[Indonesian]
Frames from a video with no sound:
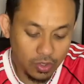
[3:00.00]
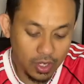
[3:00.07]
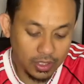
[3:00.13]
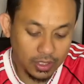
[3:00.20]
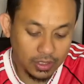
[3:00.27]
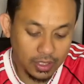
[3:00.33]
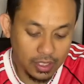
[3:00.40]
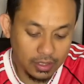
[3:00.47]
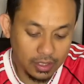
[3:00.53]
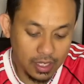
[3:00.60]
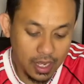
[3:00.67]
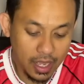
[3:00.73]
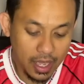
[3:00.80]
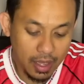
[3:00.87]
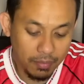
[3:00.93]
United ini
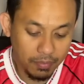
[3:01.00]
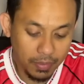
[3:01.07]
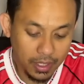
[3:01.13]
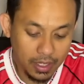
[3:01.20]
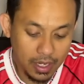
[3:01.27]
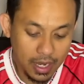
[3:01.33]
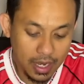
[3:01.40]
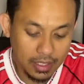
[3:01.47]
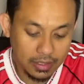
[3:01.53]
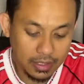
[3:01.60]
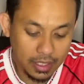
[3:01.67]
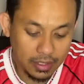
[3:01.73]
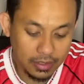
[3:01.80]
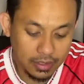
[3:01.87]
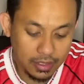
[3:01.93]
tidak happy dengan
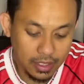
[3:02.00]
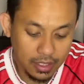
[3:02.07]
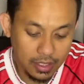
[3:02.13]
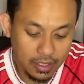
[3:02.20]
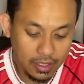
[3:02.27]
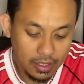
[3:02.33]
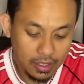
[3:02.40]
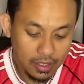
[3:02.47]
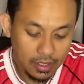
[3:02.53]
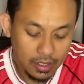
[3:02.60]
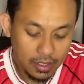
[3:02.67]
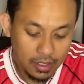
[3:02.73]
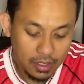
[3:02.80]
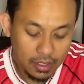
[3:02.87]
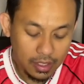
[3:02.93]
Chelsea
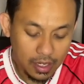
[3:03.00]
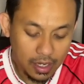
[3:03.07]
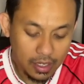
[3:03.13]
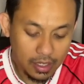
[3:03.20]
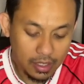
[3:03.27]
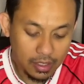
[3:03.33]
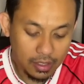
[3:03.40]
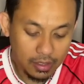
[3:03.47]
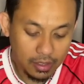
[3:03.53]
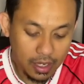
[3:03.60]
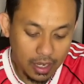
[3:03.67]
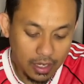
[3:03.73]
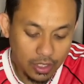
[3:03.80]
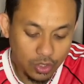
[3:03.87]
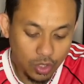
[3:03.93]
uh,
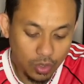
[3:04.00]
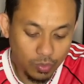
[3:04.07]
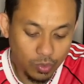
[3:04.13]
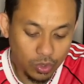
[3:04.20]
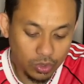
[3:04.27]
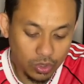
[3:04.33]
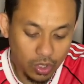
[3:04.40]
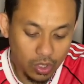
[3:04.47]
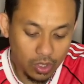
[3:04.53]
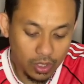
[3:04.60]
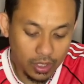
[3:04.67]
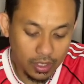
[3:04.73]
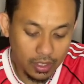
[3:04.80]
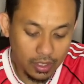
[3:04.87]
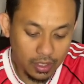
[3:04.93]
karena John Murtoh
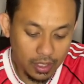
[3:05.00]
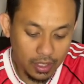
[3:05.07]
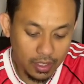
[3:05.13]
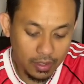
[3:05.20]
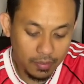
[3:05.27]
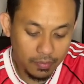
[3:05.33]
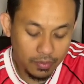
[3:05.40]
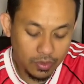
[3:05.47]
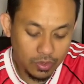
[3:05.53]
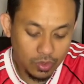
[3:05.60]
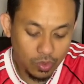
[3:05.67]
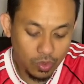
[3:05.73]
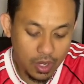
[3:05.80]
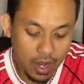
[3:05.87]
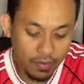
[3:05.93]
ini
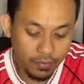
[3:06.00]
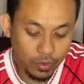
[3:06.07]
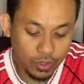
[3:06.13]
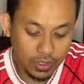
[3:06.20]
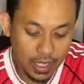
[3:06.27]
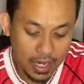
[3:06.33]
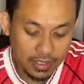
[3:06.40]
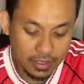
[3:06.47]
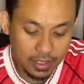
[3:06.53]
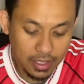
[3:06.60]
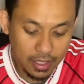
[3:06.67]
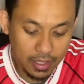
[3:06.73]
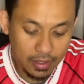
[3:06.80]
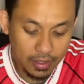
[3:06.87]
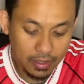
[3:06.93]
juga frustrasi
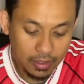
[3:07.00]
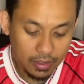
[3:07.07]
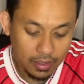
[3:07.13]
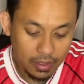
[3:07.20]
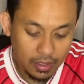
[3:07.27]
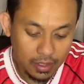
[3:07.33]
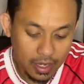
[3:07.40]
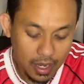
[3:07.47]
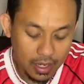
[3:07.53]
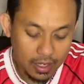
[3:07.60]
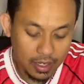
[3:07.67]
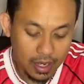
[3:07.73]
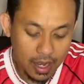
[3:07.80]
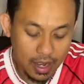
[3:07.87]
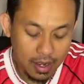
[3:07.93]
ya
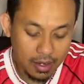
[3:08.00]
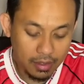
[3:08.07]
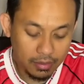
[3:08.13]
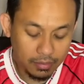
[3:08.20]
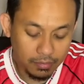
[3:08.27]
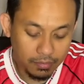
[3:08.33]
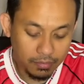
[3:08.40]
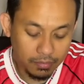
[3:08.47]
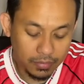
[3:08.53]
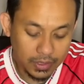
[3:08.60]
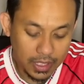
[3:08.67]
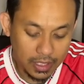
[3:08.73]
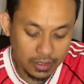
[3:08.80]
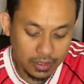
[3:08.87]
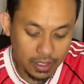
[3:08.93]
karena
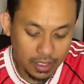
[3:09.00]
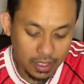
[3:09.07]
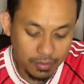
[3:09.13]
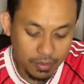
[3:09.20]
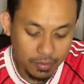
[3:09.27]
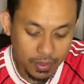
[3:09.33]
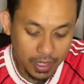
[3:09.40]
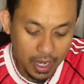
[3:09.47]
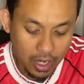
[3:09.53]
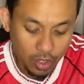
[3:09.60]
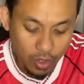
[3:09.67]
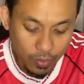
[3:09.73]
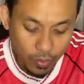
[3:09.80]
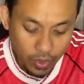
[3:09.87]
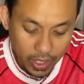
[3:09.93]
Chelsea ini memberikan
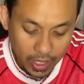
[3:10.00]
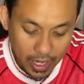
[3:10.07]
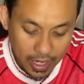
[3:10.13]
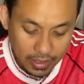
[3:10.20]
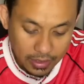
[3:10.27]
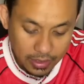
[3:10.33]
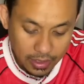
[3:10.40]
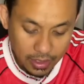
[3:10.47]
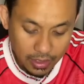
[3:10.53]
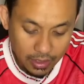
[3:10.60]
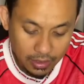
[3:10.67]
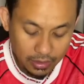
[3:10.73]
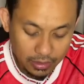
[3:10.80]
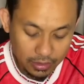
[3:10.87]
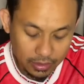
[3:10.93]

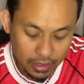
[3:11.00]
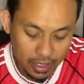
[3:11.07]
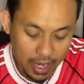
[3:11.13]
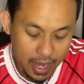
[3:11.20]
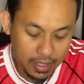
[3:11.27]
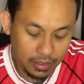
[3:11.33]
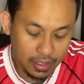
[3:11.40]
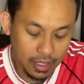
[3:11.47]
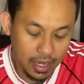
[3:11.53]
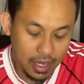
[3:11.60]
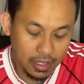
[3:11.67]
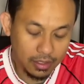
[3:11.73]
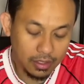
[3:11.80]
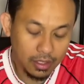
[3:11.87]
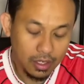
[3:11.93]
komunikasi terkait
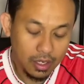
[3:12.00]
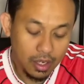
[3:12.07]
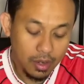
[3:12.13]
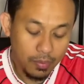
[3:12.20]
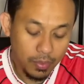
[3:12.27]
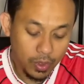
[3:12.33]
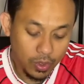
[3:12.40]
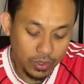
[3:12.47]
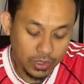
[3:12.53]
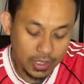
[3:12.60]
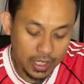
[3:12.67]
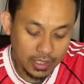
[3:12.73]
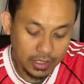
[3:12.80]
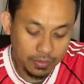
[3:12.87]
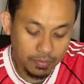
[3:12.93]
dengan
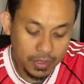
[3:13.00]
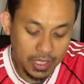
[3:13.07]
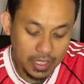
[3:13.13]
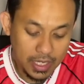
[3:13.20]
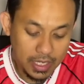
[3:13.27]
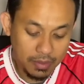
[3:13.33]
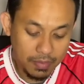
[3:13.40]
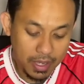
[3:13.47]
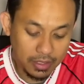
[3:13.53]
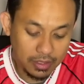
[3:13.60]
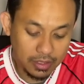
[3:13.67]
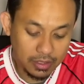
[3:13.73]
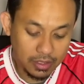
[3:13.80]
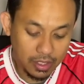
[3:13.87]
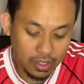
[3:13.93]
proses bidding
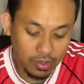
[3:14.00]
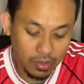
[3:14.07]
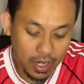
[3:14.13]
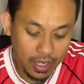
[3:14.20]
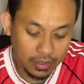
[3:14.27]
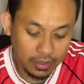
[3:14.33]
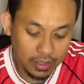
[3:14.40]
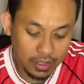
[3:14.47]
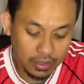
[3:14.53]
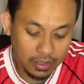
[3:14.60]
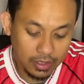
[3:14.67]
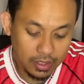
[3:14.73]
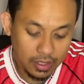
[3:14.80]
Manchester United